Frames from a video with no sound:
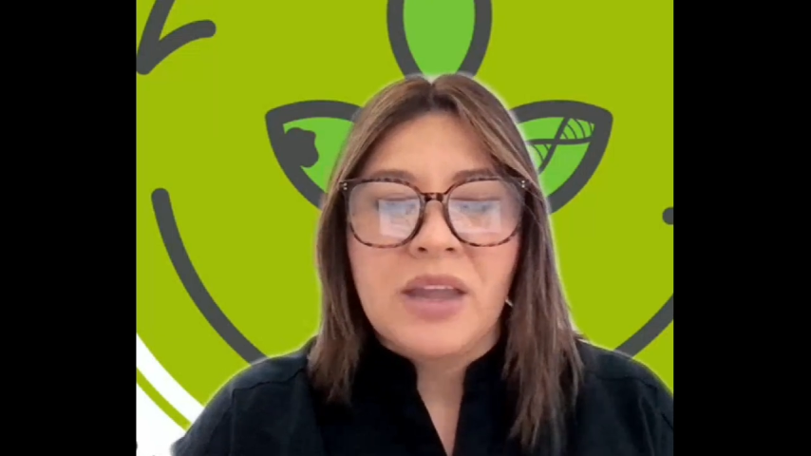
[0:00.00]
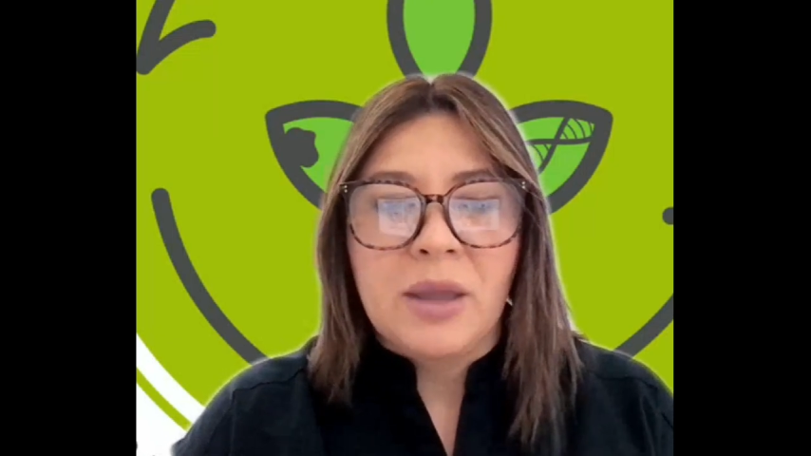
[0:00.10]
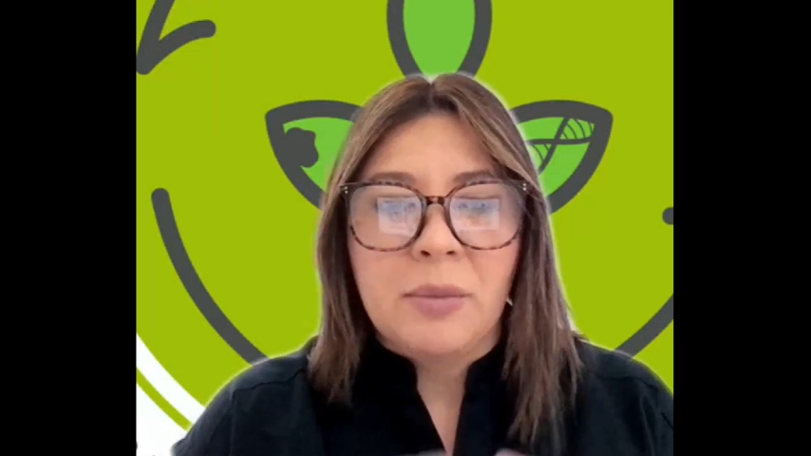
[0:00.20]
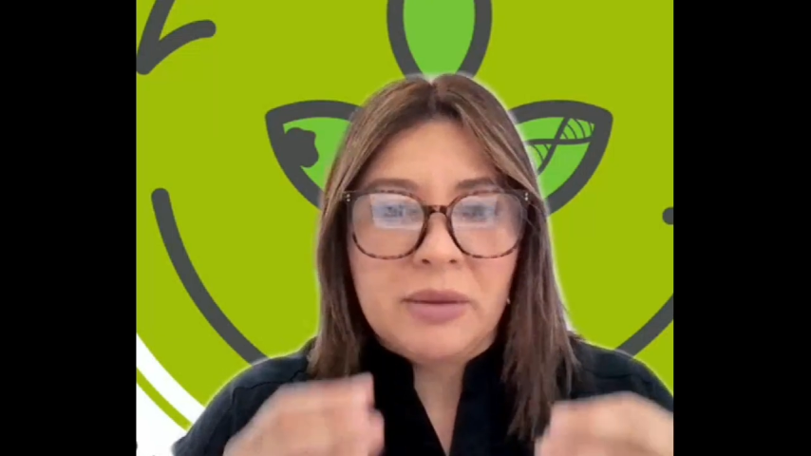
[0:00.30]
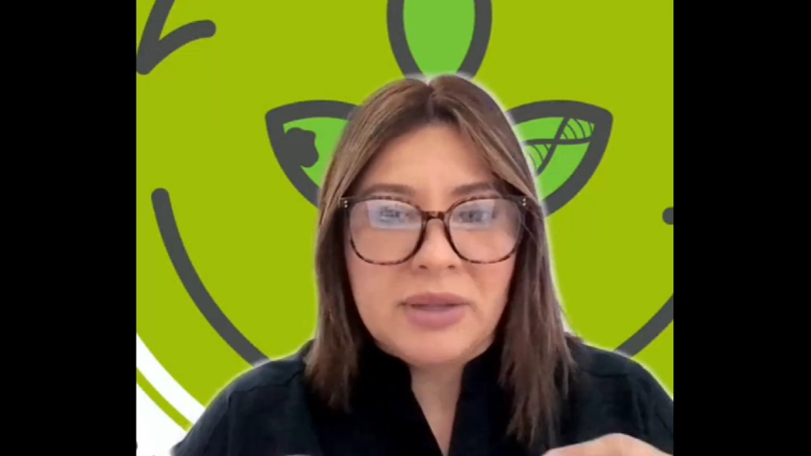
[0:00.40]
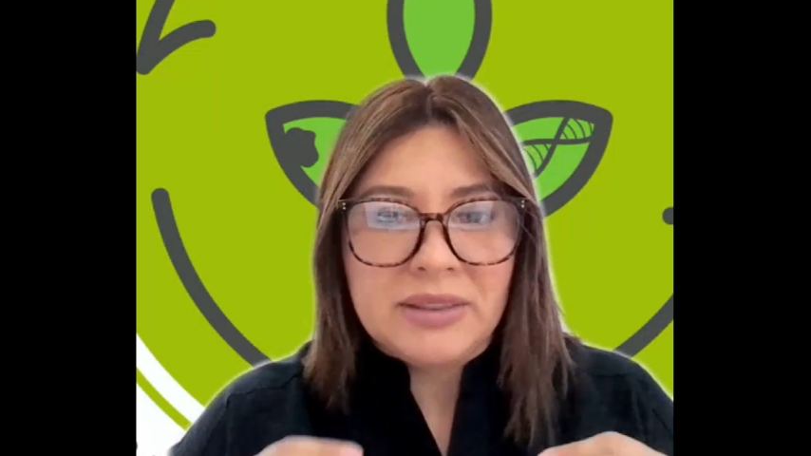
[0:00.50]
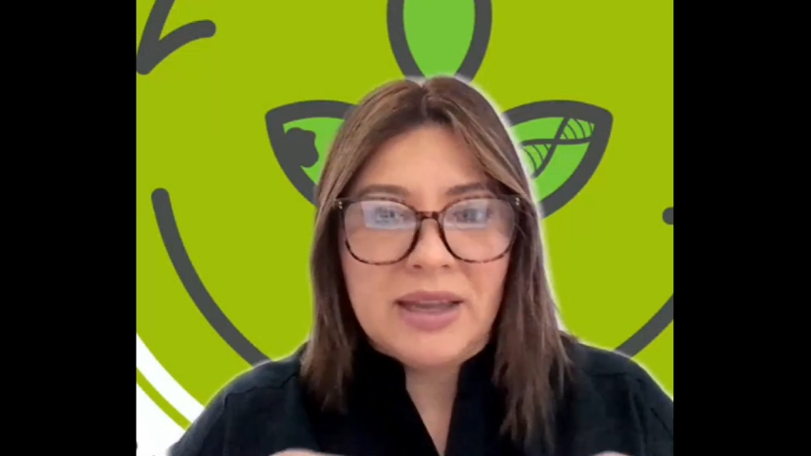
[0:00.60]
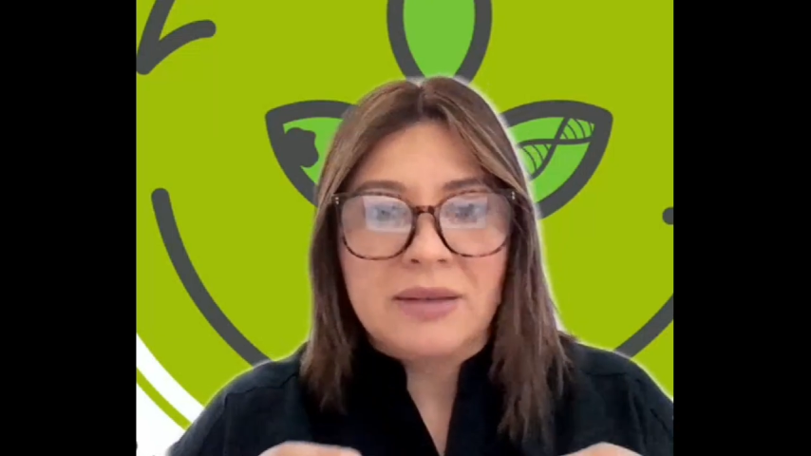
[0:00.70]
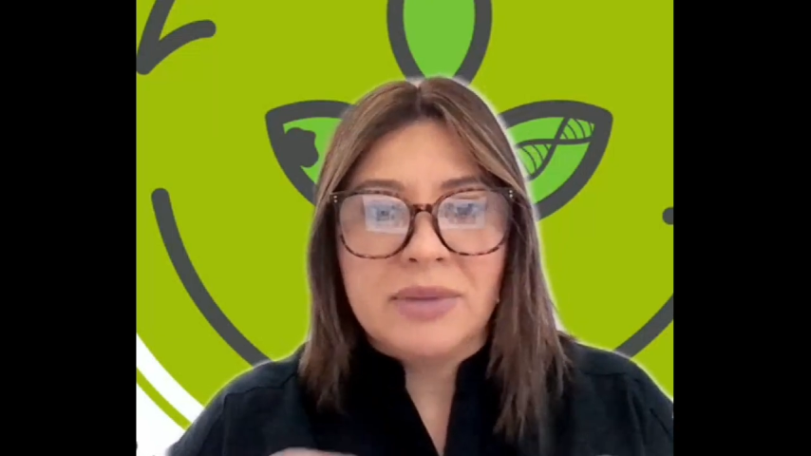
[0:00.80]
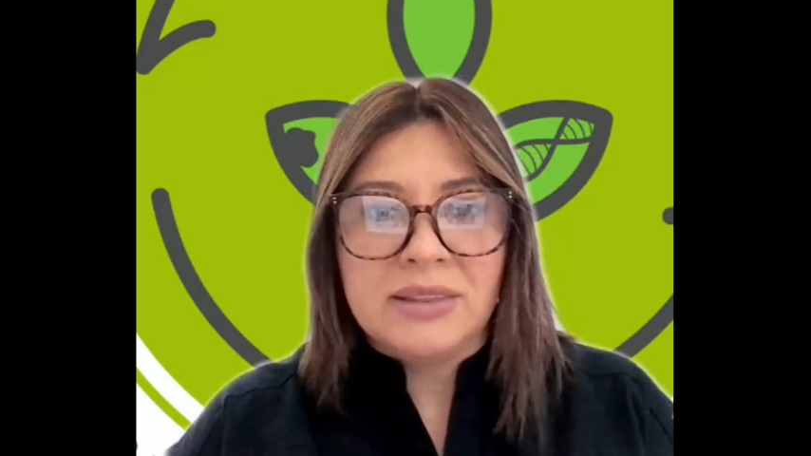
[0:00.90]

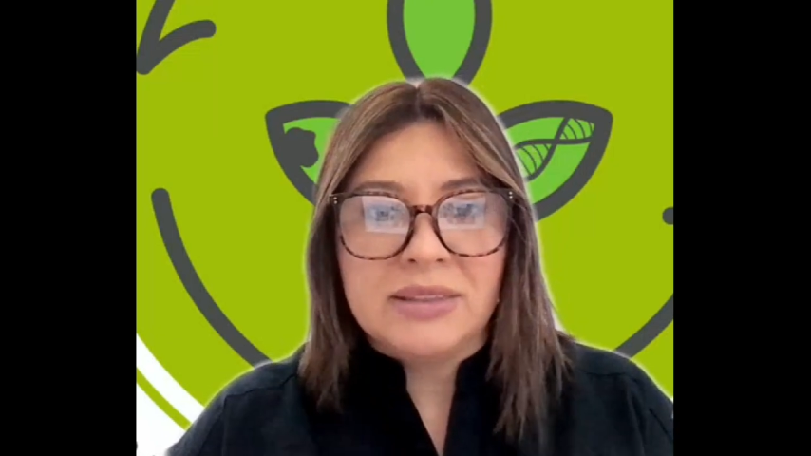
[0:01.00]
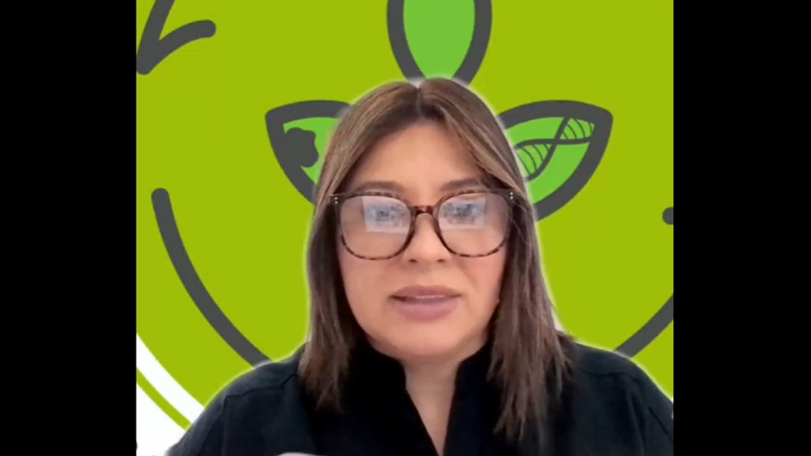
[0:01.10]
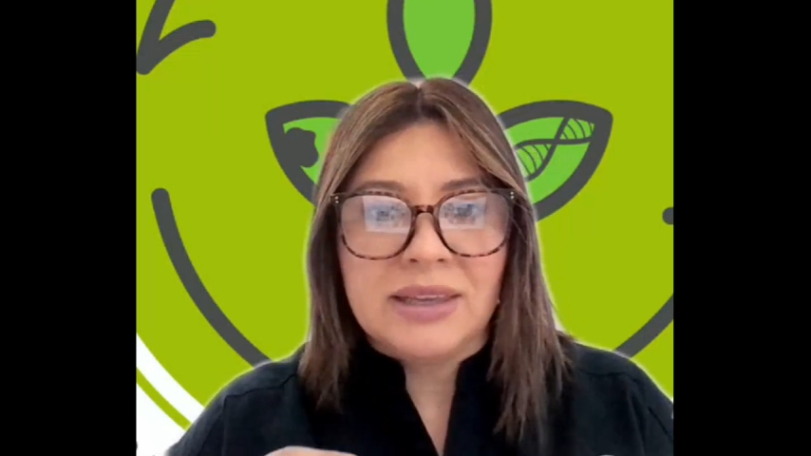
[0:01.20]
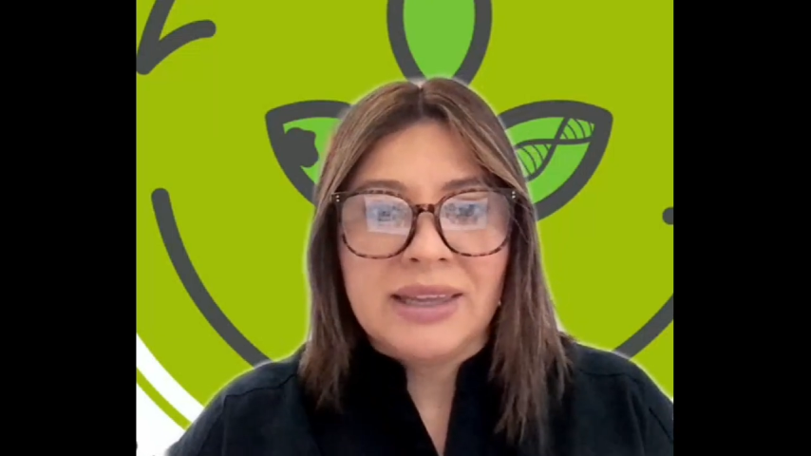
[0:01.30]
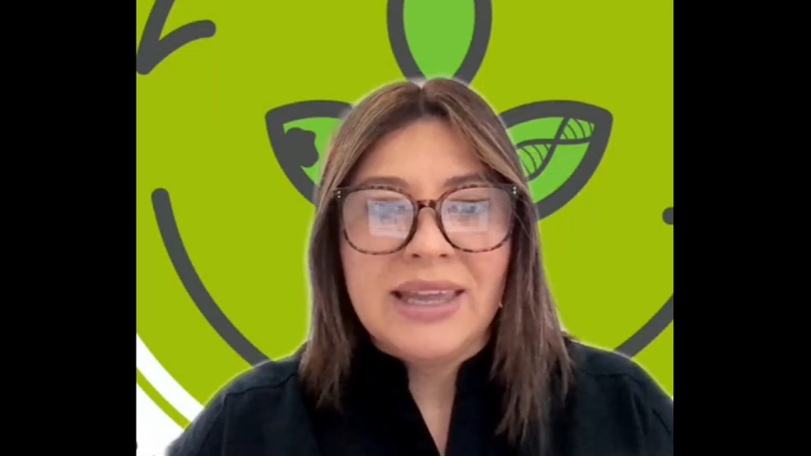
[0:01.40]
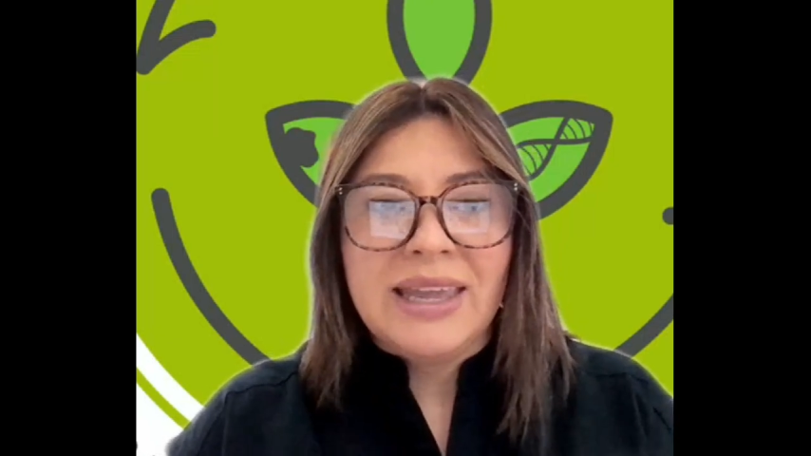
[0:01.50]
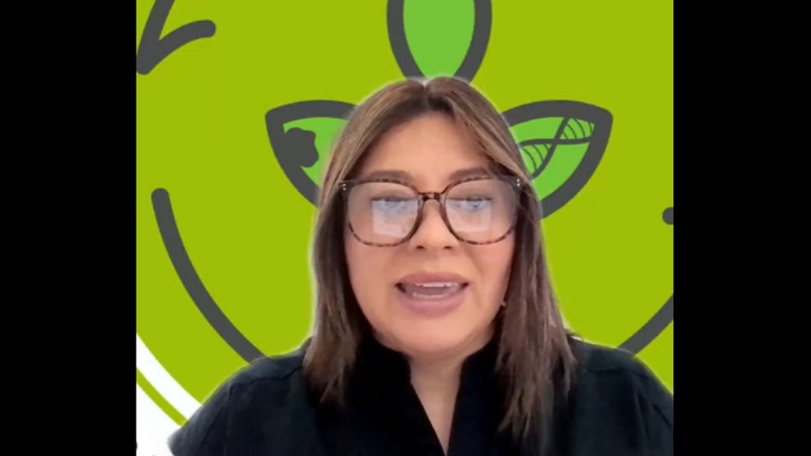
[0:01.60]
experimentalmente